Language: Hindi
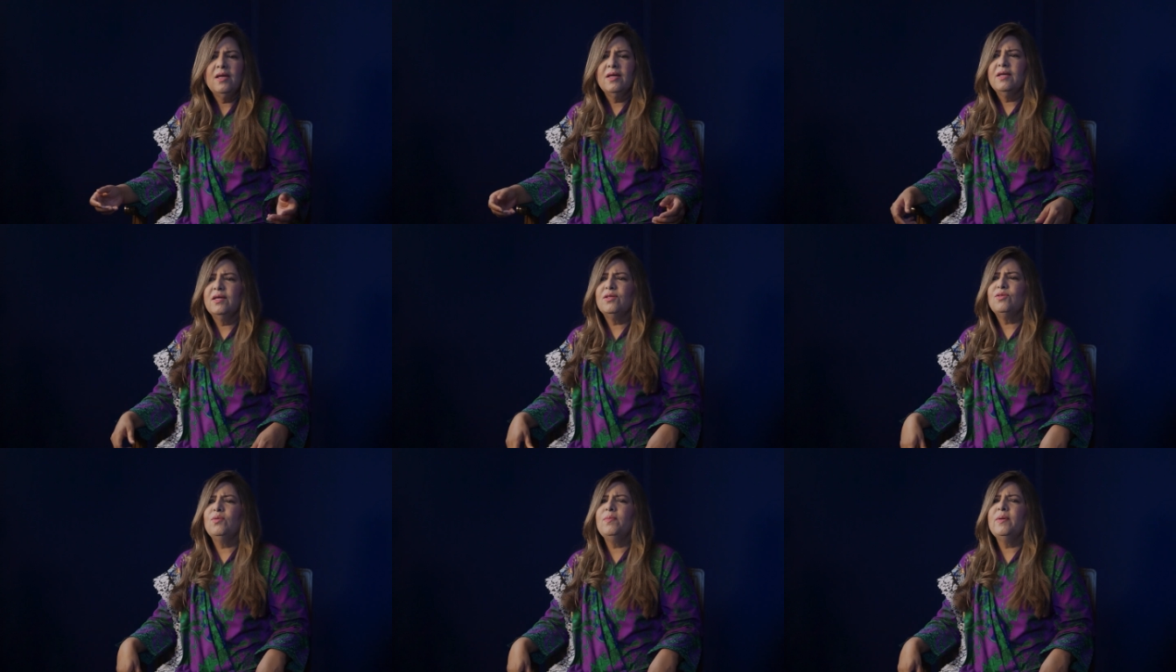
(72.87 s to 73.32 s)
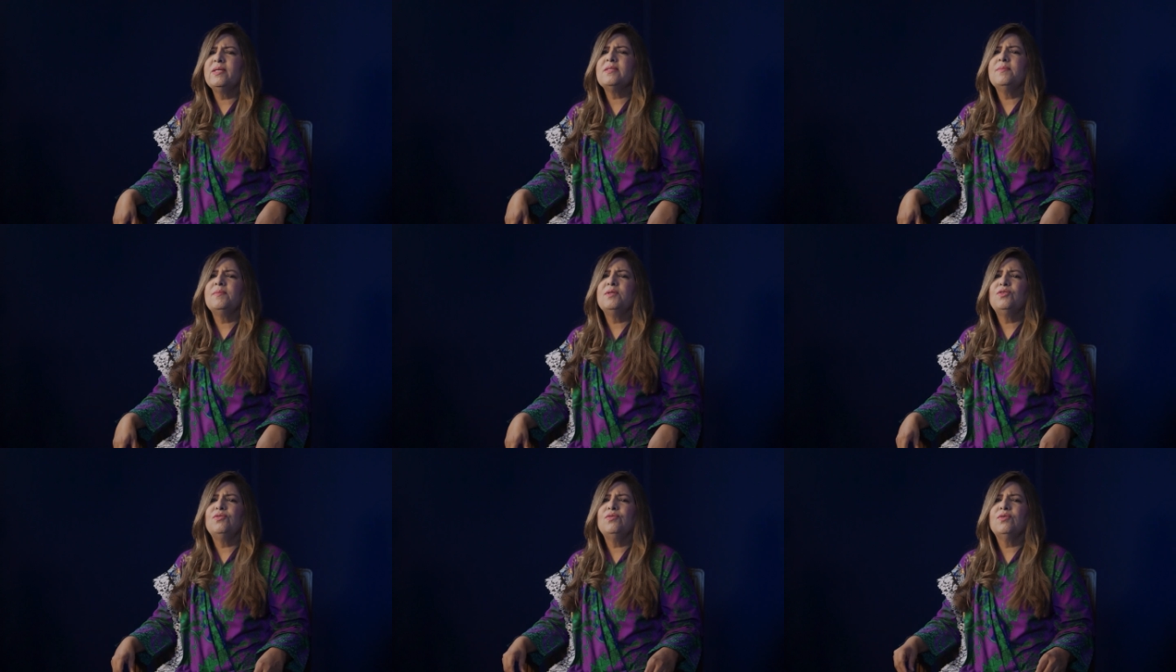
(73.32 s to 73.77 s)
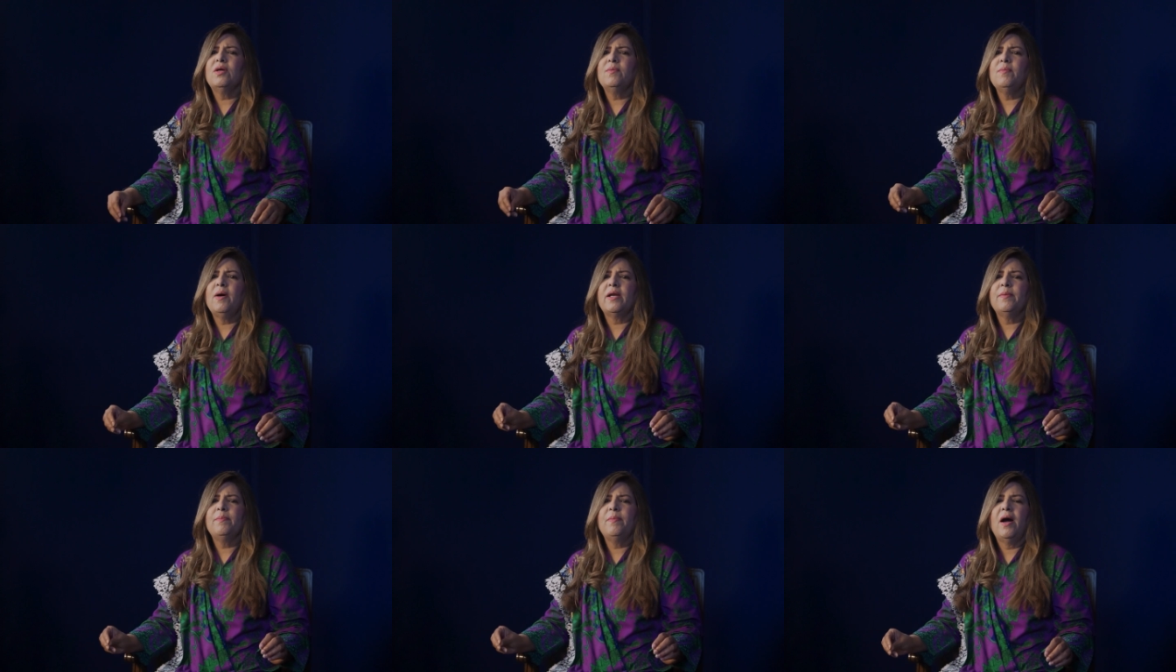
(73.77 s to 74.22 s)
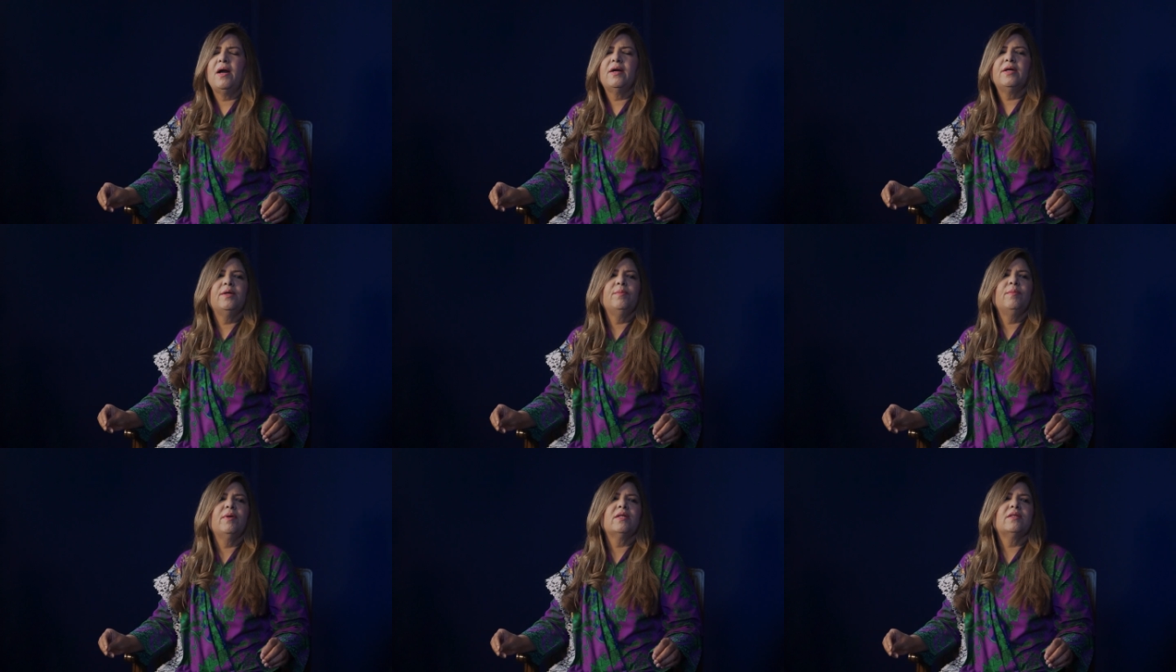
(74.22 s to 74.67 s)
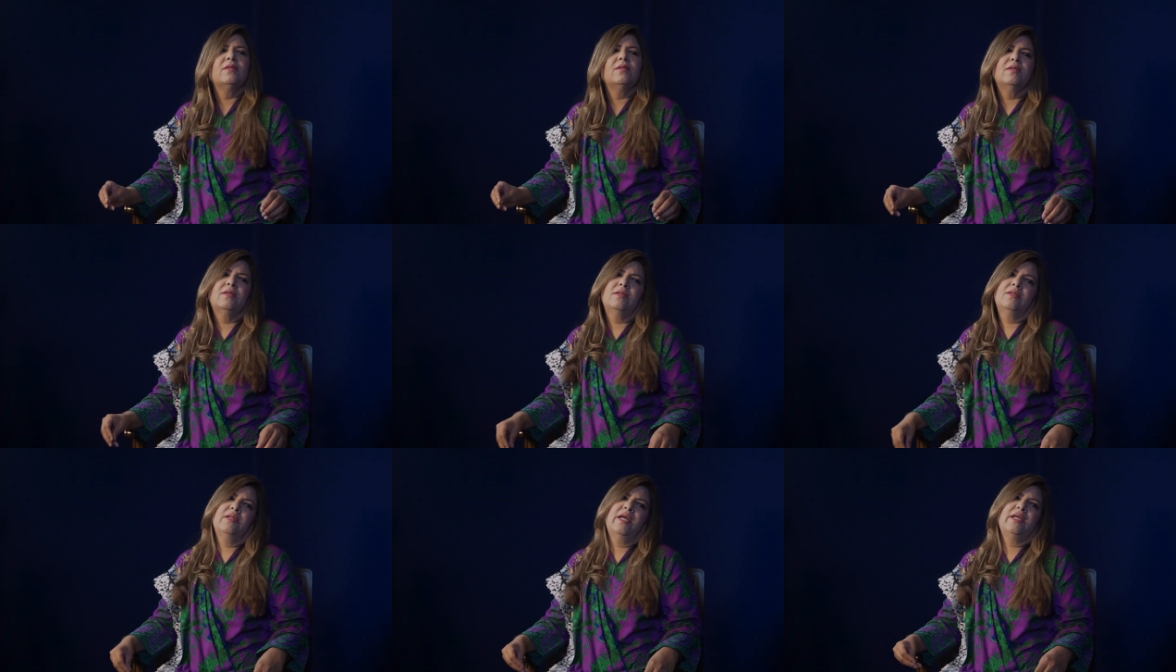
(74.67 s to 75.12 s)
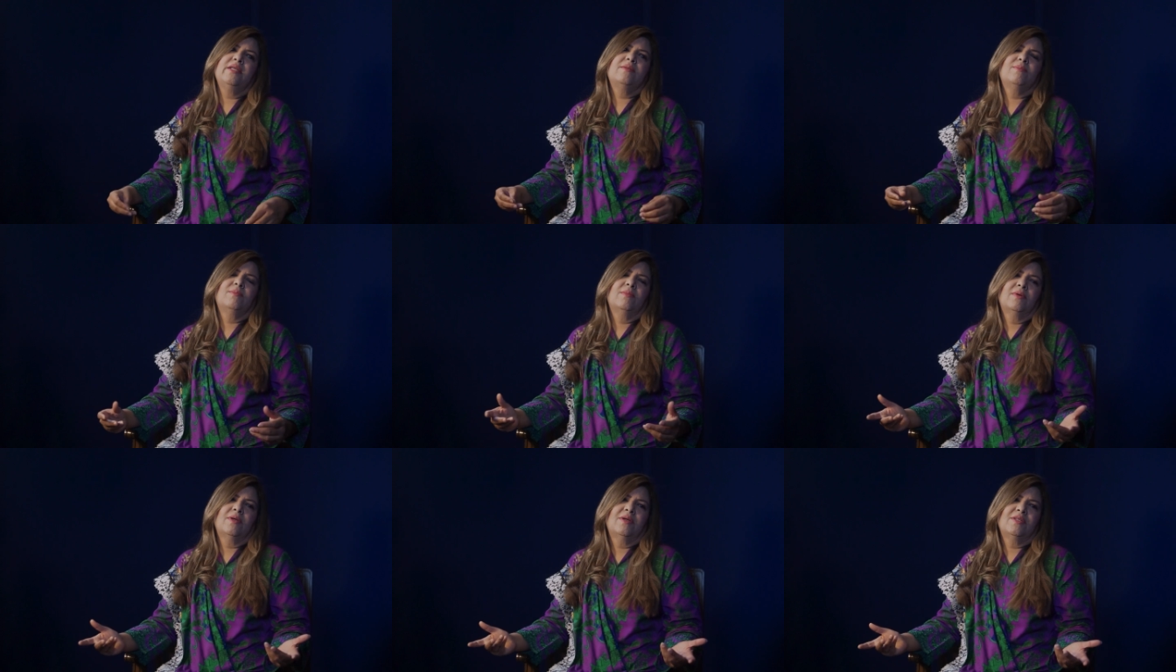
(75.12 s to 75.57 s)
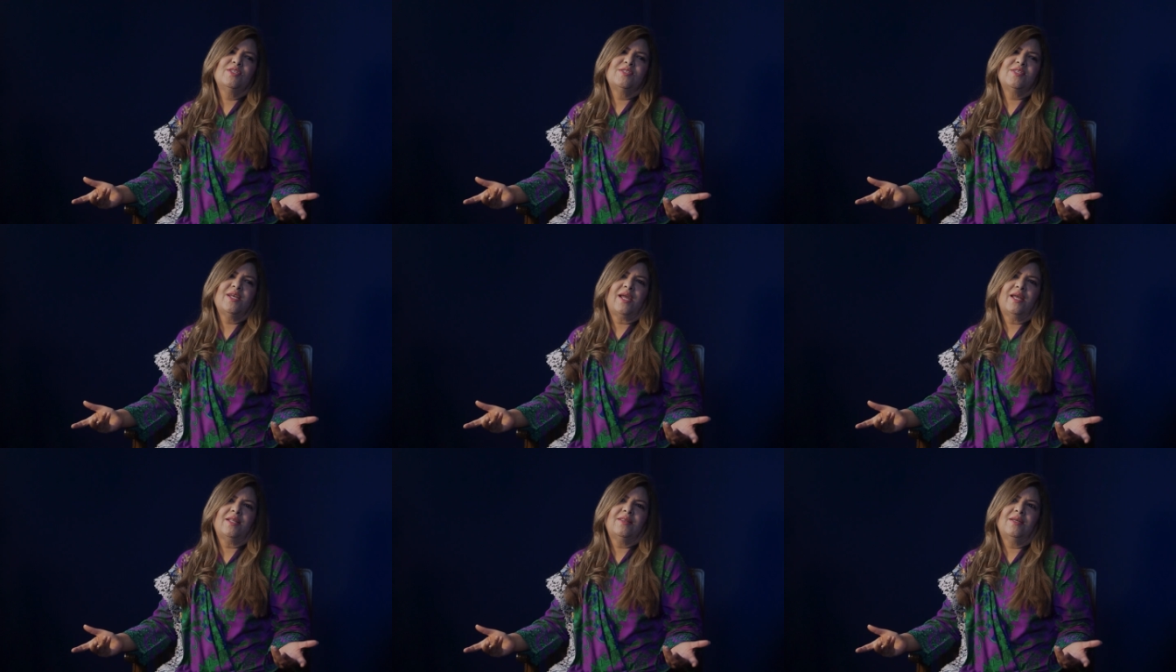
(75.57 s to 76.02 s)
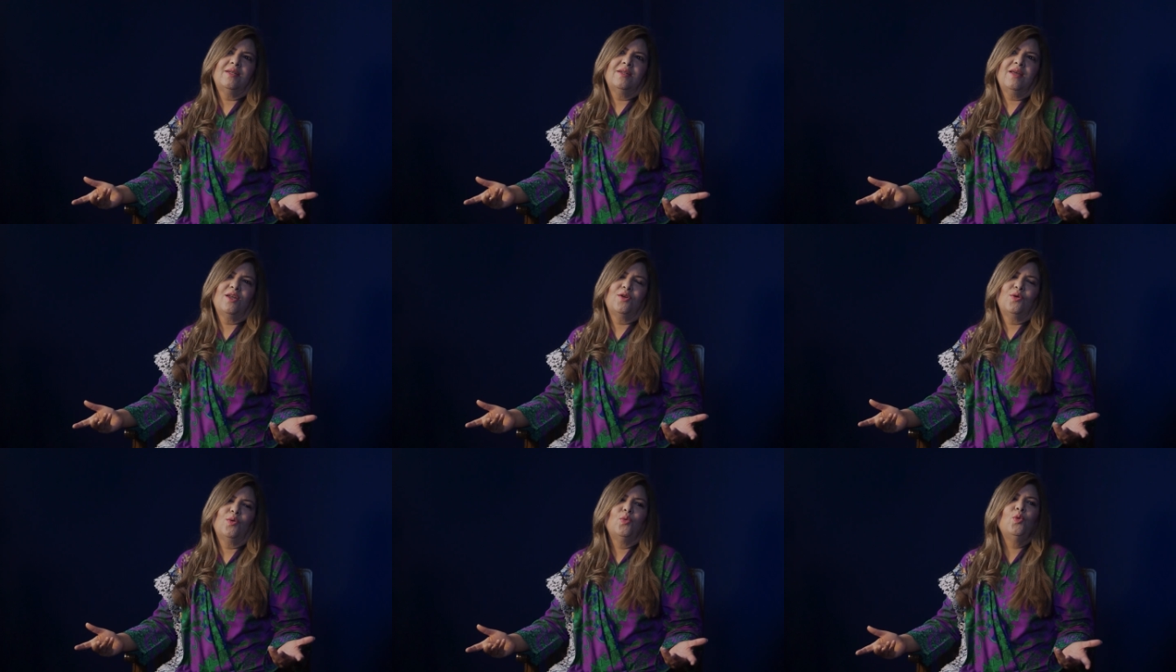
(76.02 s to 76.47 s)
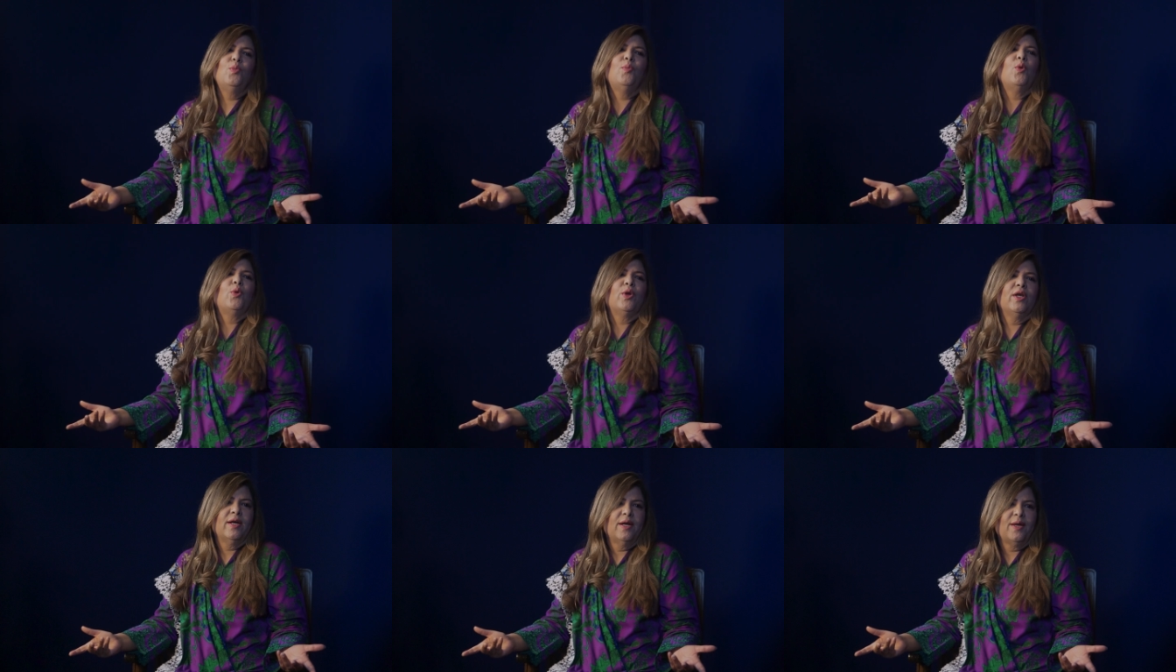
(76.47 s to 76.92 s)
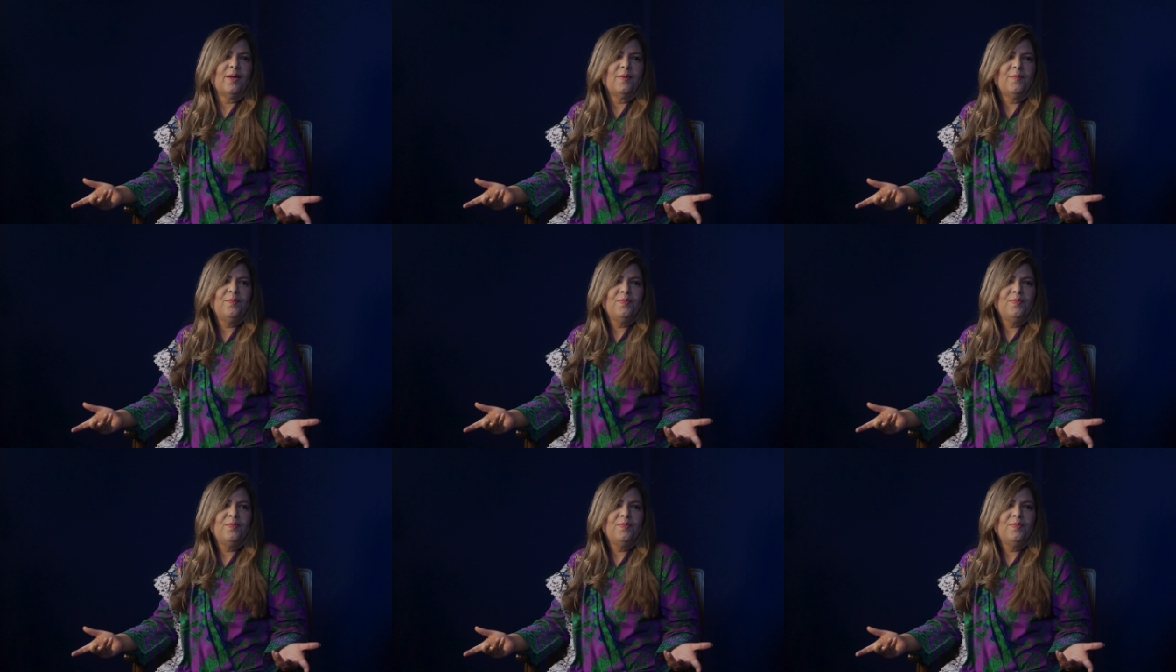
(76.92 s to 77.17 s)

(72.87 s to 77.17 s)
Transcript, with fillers: ये तो मैं समझती हूँ कि हमारी पार्टी में एक नई जिसे कहते हैं ना एक रूप फूकी गई है